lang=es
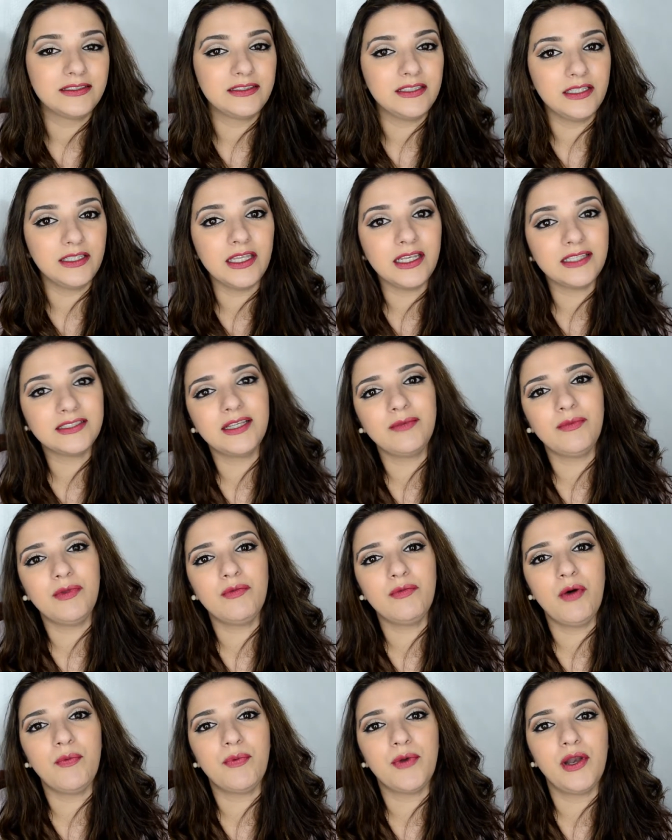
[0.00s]
Si tenés el
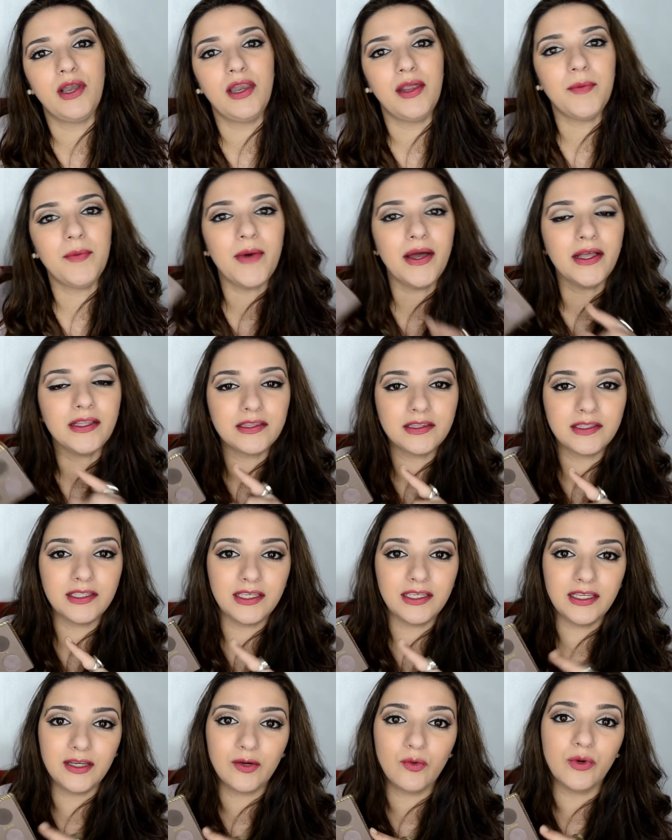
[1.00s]
mismo problema,
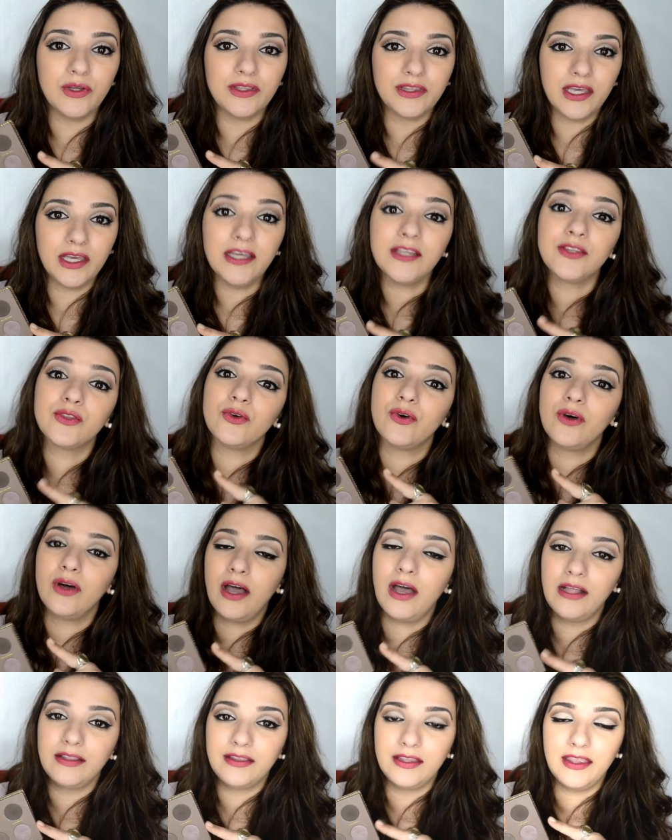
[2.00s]
ten en cuenta esto
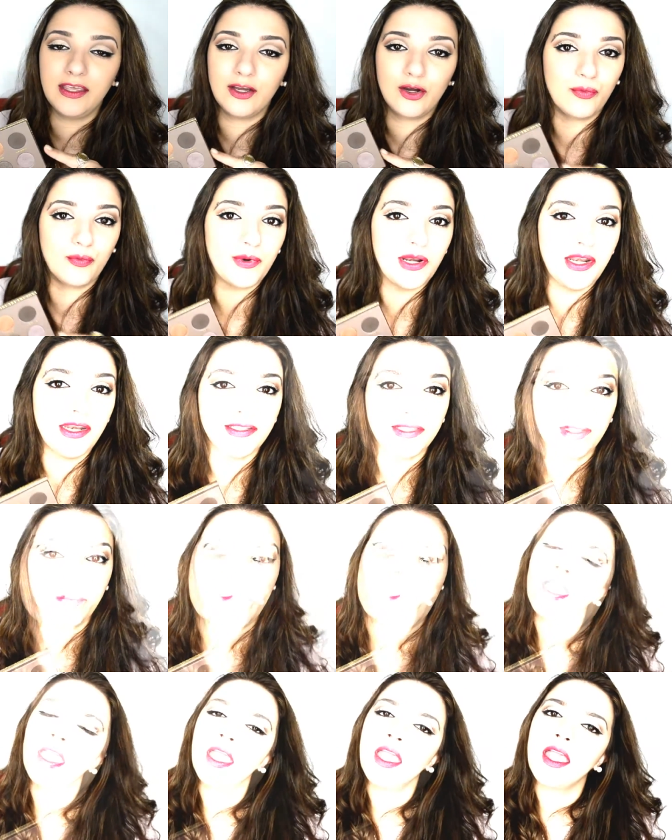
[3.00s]
antes de comprar esta
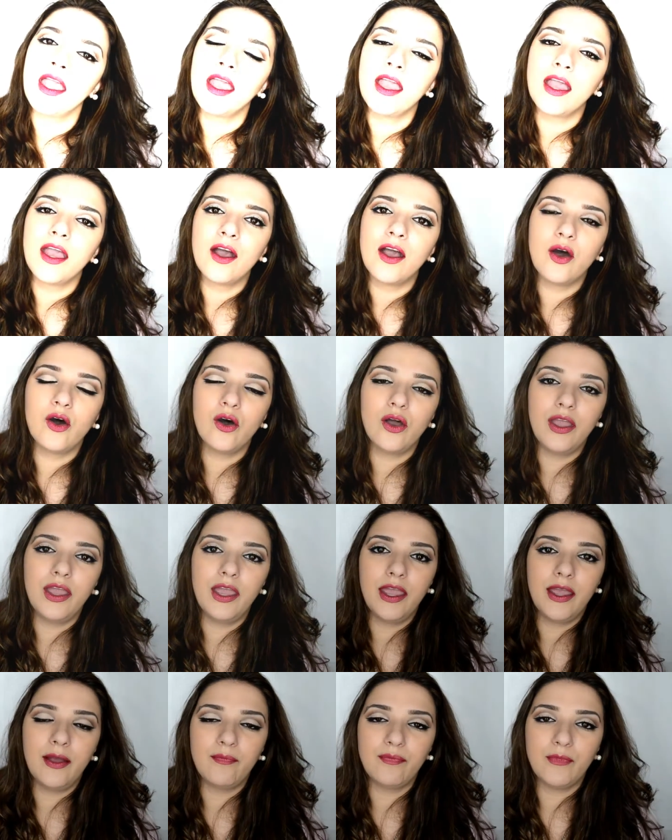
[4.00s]
paleta.
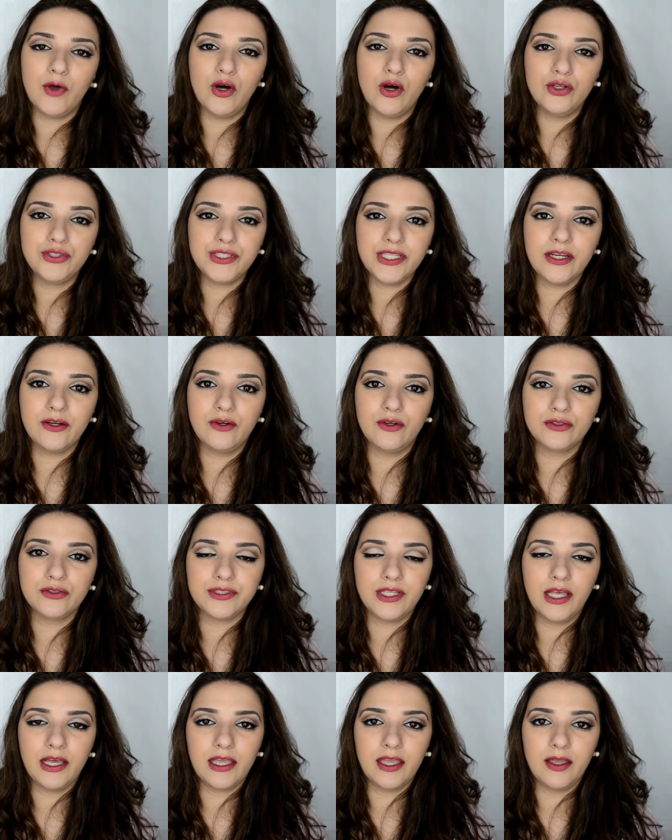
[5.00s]
Em, otra
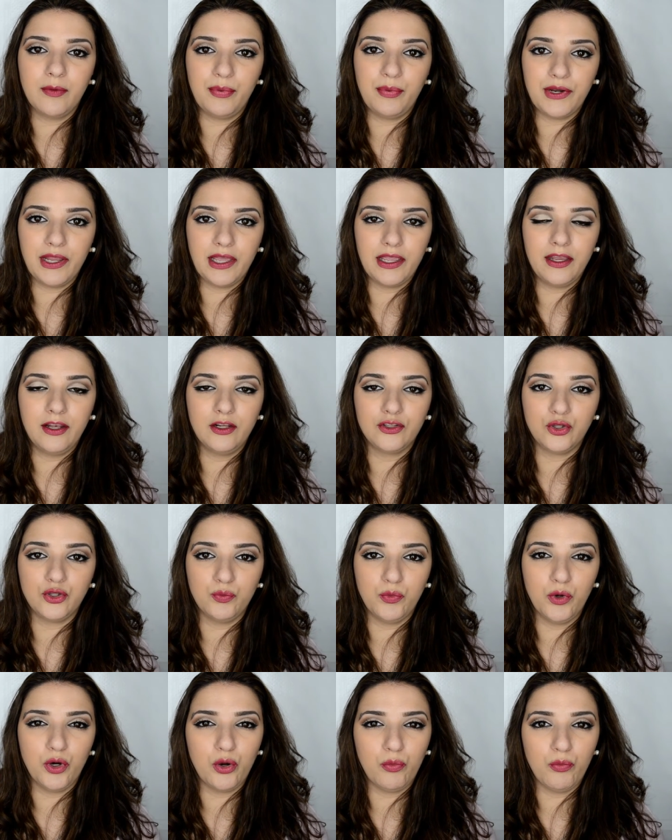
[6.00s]
cosa que por ahí lo
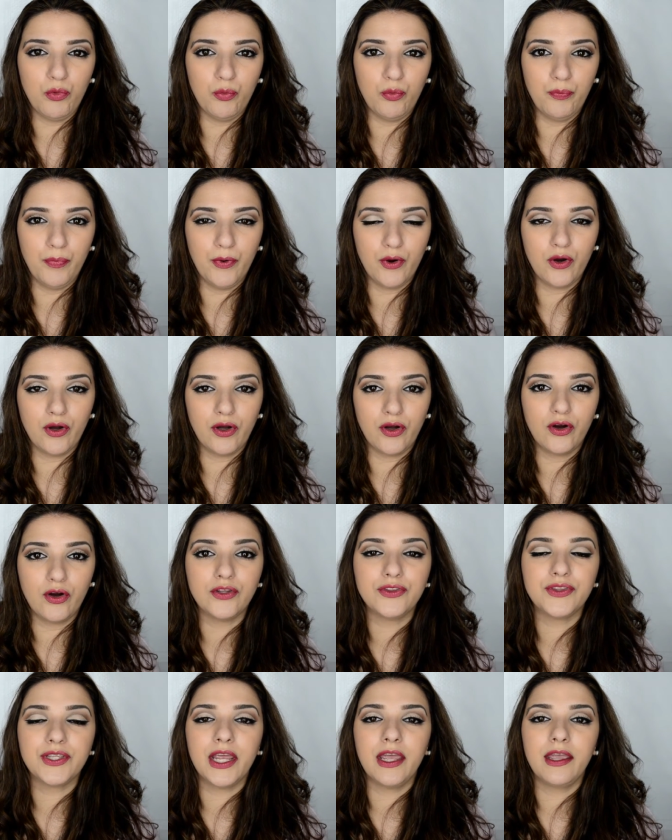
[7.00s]
tomo como un poco en
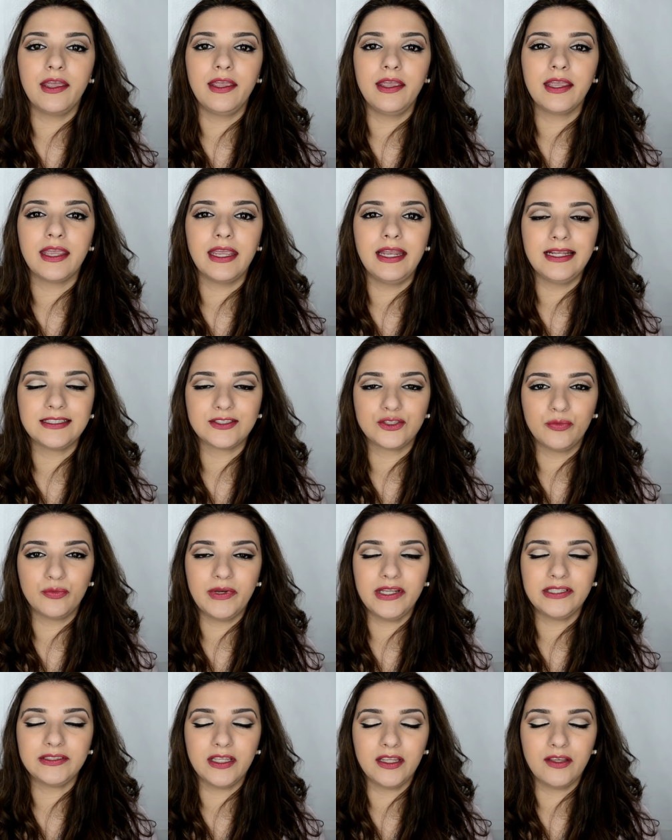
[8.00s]
contra es que las
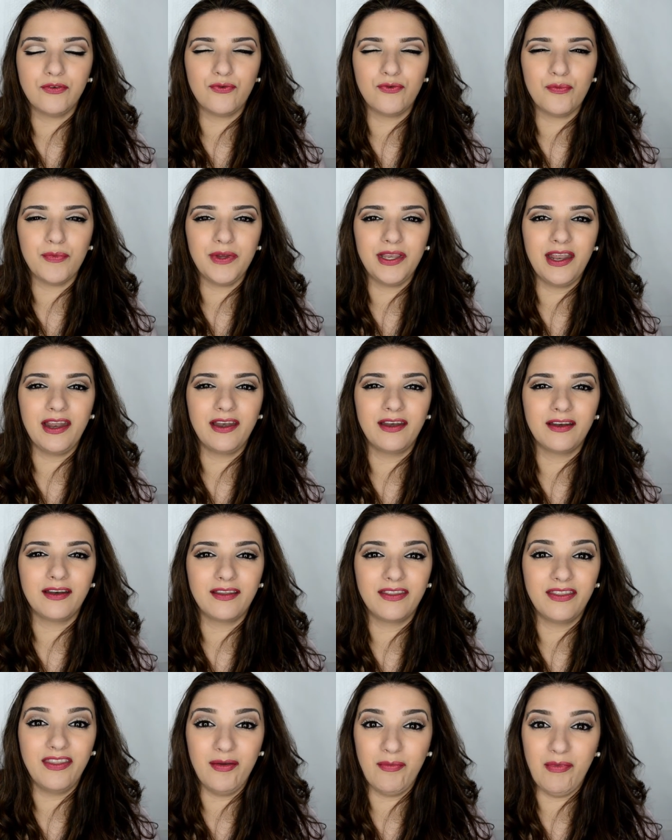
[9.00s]
sombras se difuminan
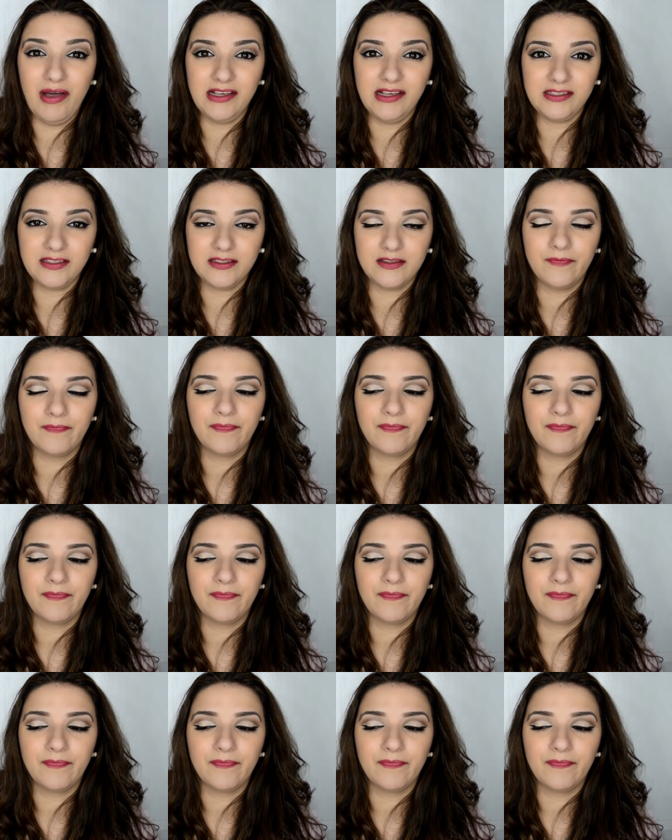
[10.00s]
de más.